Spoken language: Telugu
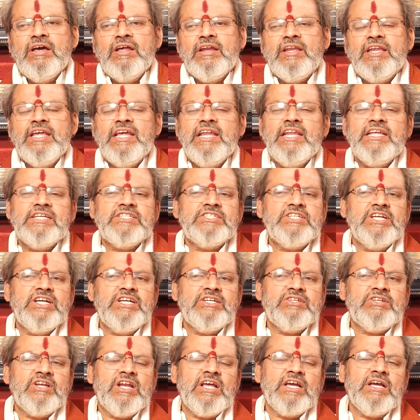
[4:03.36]
రియల్
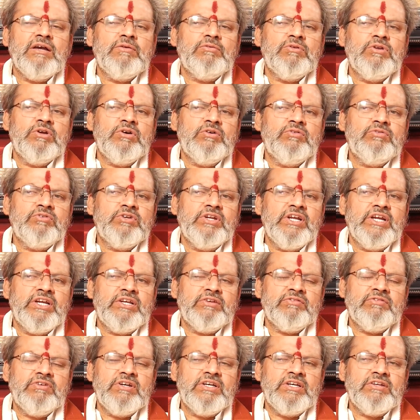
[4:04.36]
ఎస్టేట్ రంగంలో
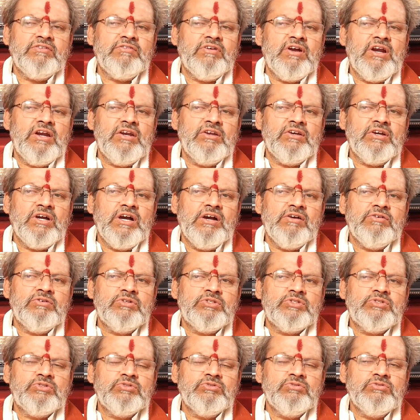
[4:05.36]
ఉండేటువంటి వాళ్ళు
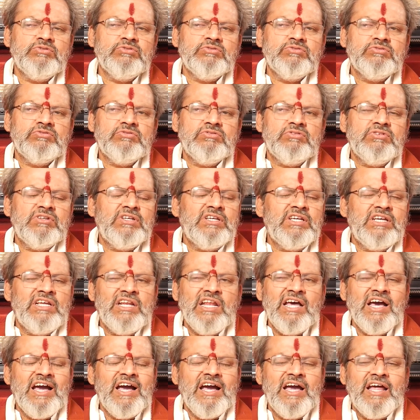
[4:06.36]
కావచ్చు
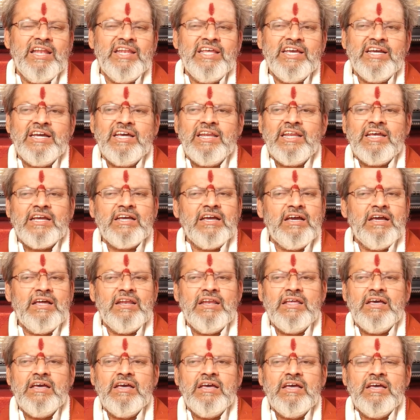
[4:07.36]
ఇలా అనేక
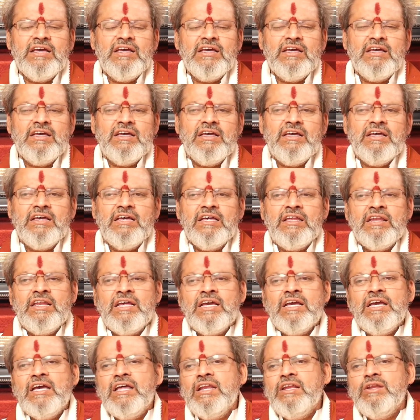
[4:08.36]
రకాల
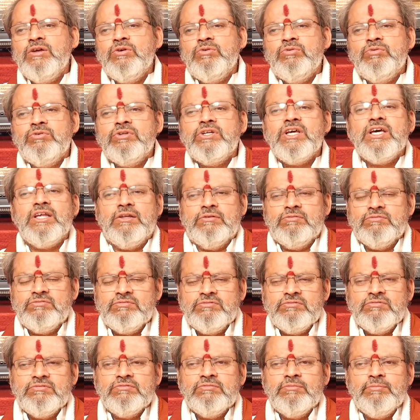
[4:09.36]
రంగాల్లో ఉంటారు
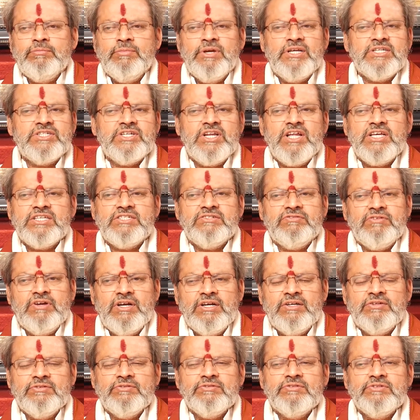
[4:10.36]
మేషరాశి
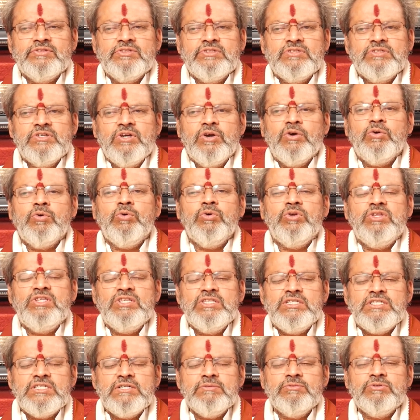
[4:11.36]
వాళ్ళు
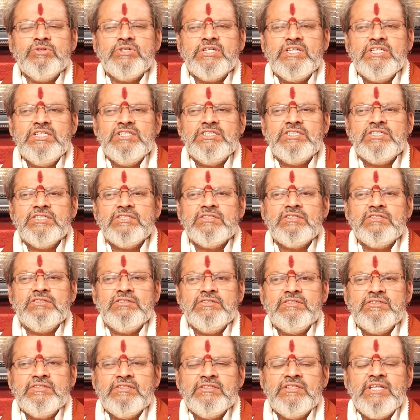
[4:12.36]
కొంచెం కించిత్
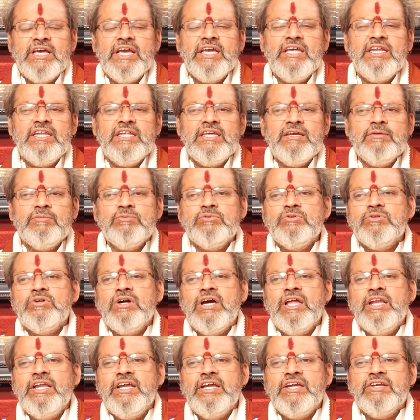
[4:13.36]
ధైర్యము
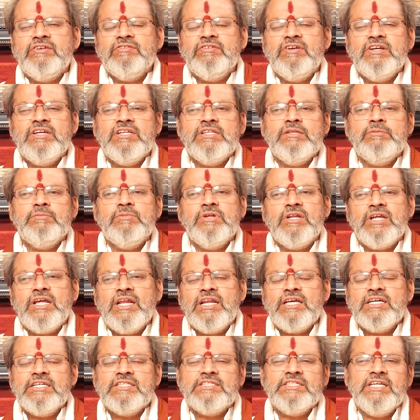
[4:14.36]
అనేటువంటిది మీరు
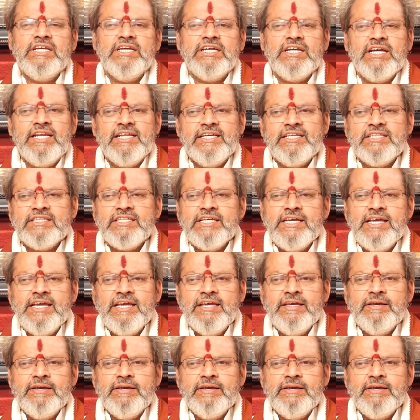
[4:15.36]
కనుక చేయగలిగితే